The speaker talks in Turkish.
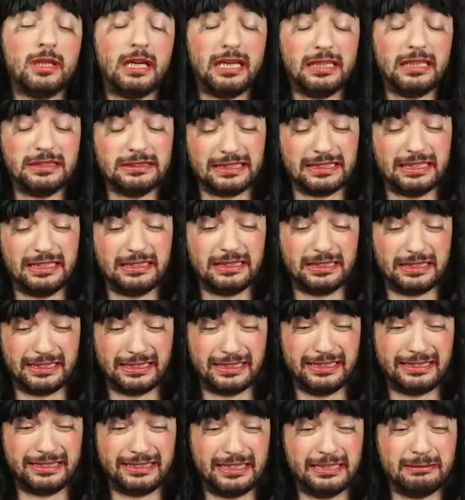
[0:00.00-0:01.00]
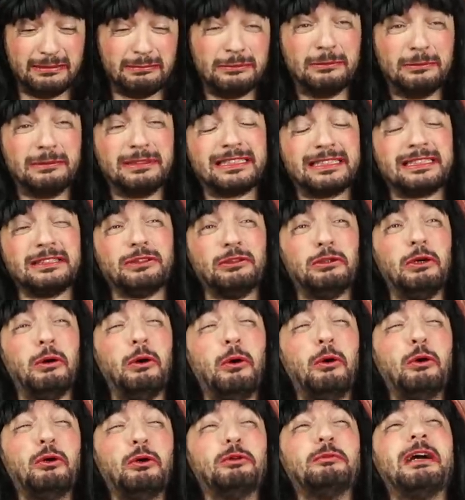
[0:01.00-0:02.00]
Ansel Gretel'in babası
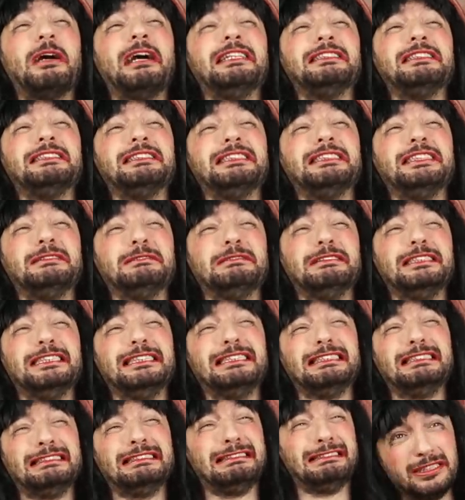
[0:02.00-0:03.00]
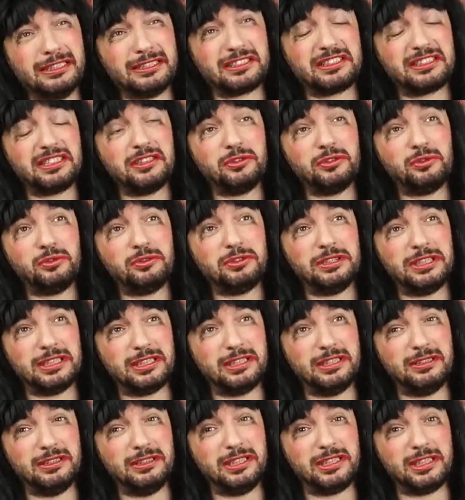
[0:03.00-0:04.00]
ormancıymış. Askeri
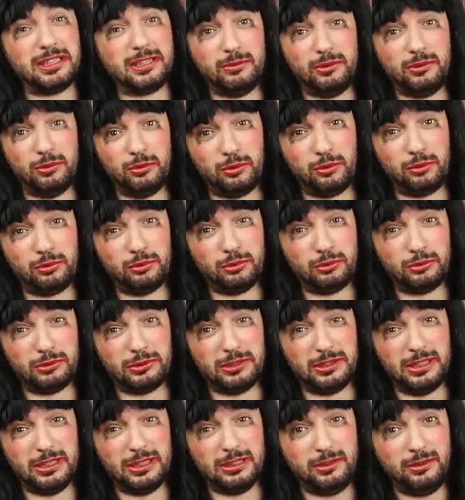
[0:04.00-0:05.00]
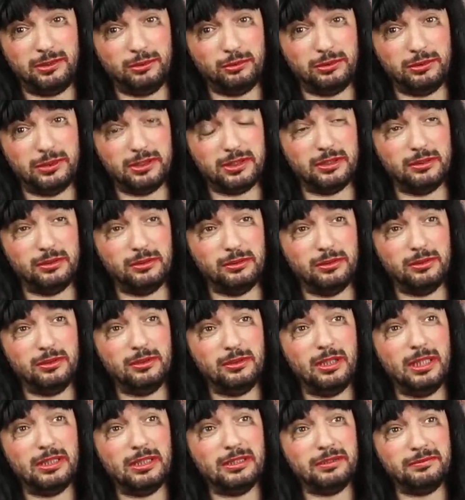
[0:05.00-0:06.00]
ücretli 2900 lira asgari ücret alıyor.
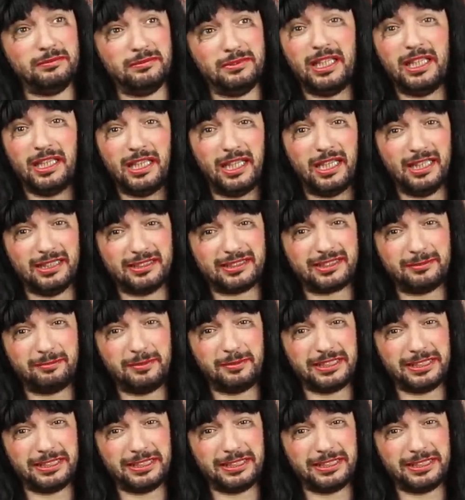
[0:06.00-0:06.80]
Altı